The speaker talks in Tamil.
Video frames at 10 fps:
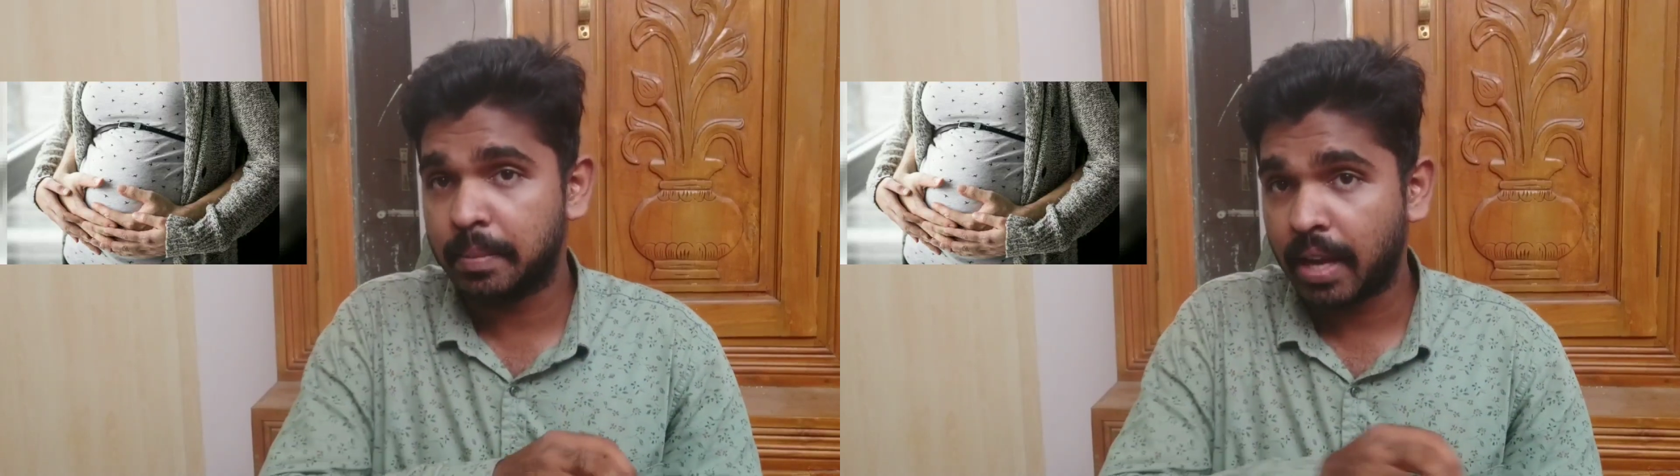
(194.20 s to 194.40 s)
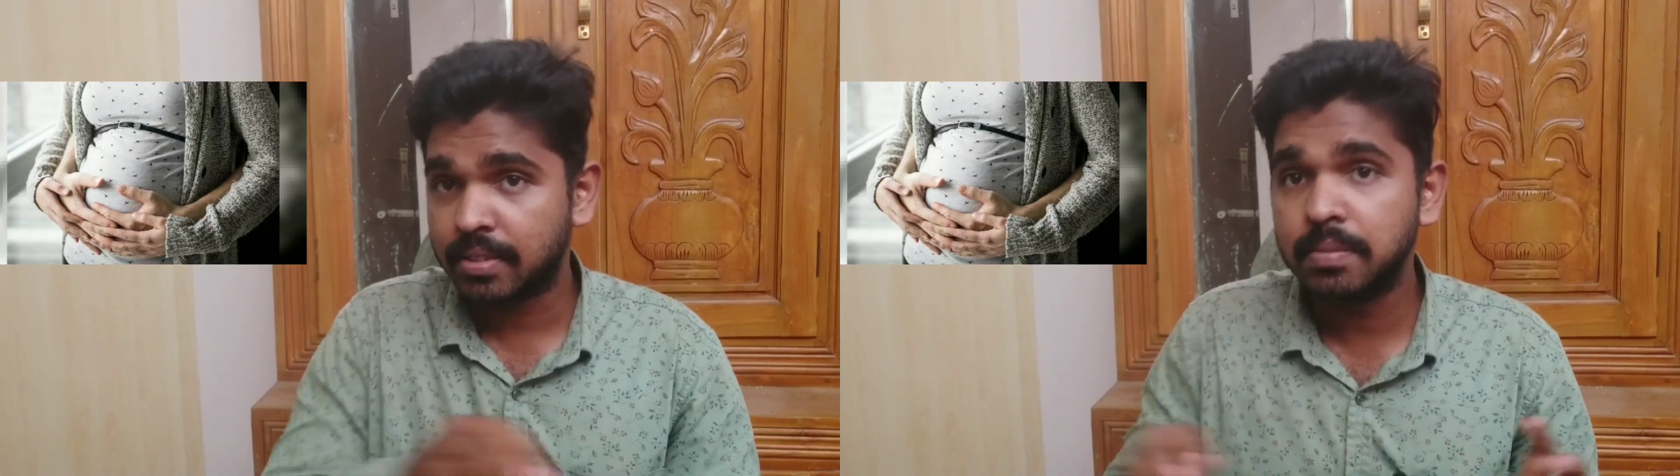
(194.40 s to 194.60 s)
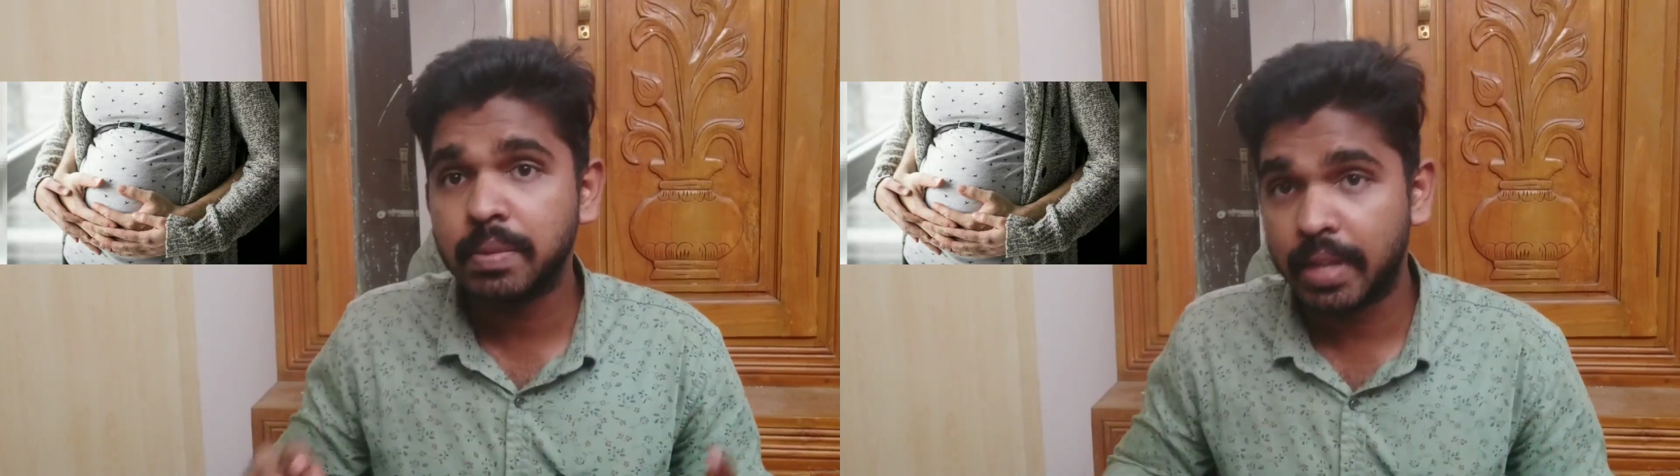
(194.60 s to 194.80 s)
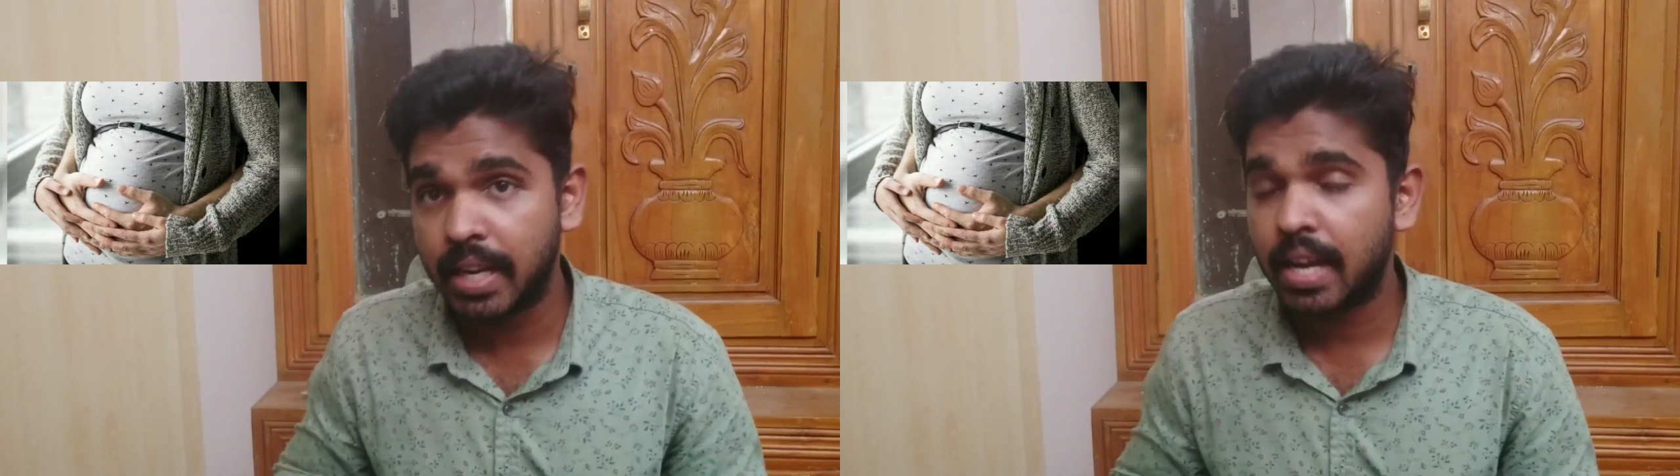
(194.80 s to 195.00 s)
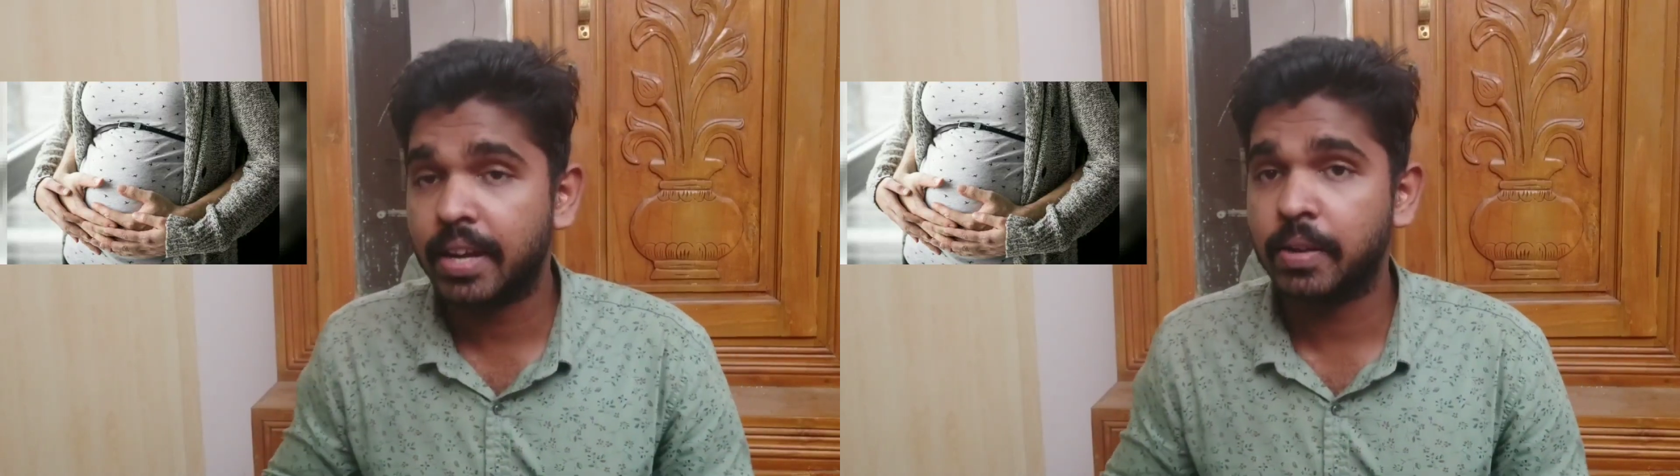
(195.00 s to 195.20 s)
மேக்ஸிமம்
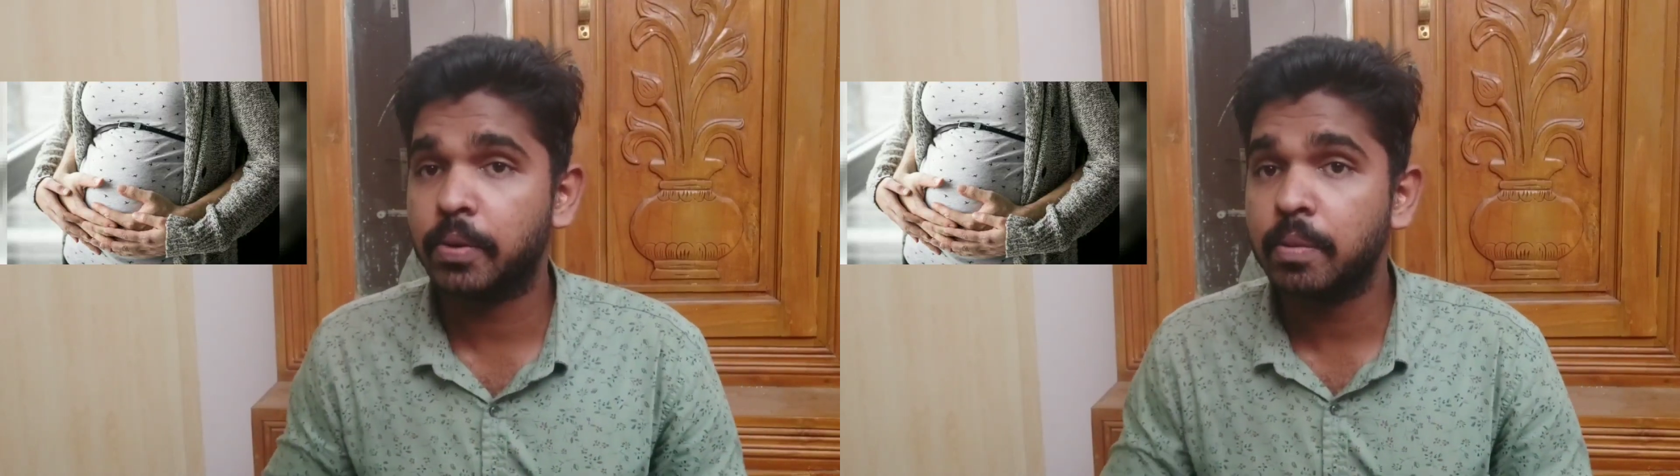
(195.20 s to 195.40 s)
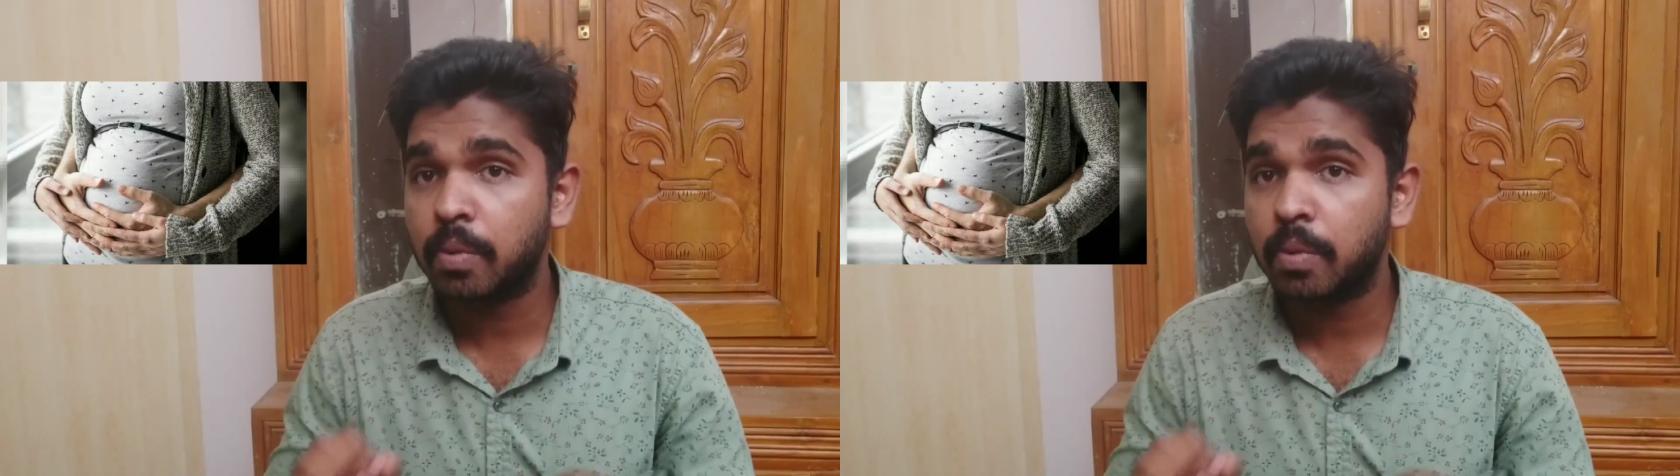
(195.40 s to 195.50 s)
எல்லா அறிகுறியும்